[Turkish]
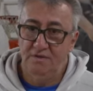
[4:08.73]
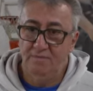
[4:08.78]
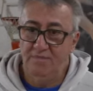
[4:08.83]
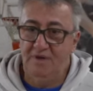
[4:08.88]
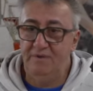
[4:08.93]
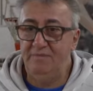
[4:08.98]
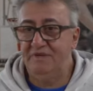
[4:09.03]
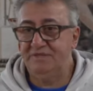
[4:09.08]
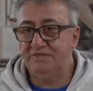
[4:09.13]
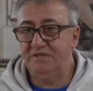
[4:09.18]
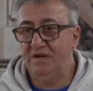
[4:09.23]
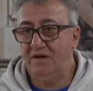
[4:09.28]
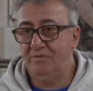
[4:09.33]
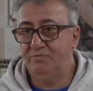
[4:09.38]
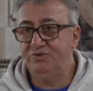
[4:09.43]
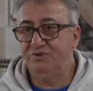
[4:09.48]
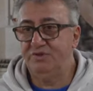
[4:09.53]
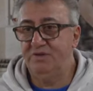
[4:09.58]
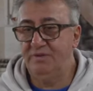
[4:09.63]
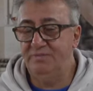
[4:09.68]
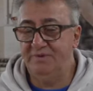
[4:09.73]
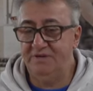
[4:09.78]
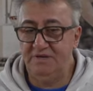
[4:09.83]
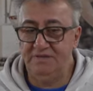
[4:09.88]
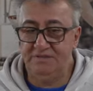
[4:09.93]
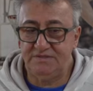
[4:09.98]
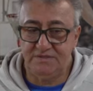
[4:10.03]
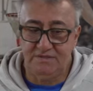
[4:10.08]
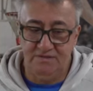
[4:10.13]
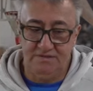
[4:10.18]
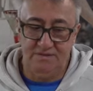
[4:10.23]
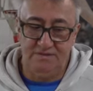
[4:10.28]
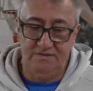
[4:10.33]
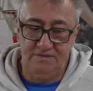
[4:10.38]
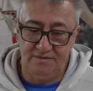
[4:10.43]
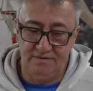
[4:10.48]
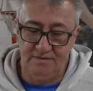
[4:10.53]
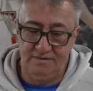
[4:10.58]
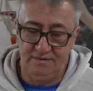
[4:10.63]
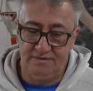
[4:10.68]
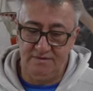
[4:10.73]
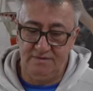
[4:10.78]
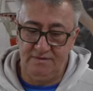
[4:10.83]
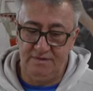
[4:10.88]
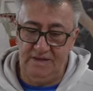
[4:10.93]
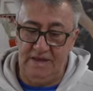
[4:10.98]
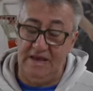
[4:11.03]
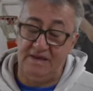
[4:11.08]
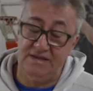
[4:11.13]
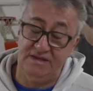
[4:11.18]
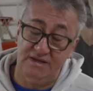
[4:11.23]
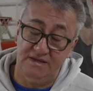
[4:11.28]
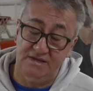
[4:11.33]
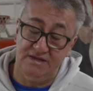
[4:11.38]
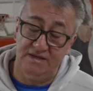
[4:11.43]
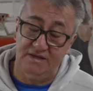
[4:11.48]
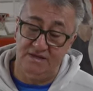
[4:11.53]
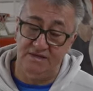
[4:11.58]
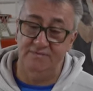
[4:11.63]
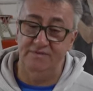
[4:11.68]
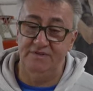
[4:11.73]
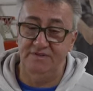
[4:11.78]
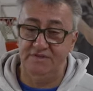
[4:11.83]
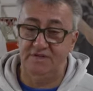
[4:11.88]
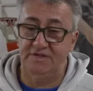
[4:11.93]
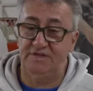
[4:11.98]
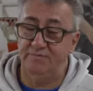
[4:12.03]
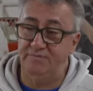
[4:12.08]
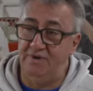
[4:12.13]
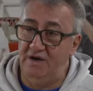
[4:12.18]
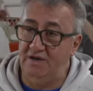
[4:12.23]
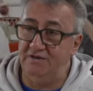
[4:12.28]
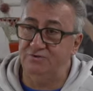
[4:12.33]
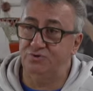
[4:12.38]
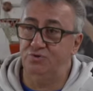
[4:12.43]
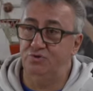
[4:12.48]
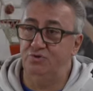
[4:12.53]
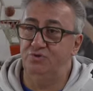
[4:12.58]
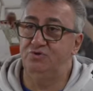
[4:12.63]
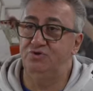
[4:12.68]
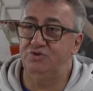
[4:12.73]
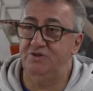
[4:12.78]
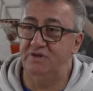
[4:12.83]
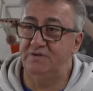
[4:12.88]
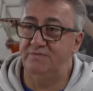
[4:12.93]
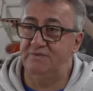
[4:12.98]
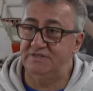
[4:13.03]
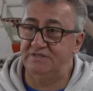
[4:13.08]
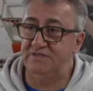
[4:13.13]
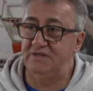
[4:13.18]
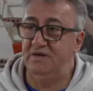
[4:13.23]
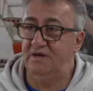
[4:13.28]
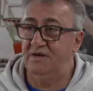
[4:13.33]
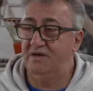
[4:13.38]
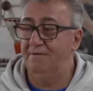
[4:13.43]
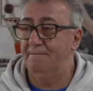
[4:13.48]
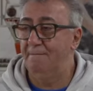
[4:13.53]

Ben mesela bu sene biraz e, erkek takımındaki bazı oyuncuları mesela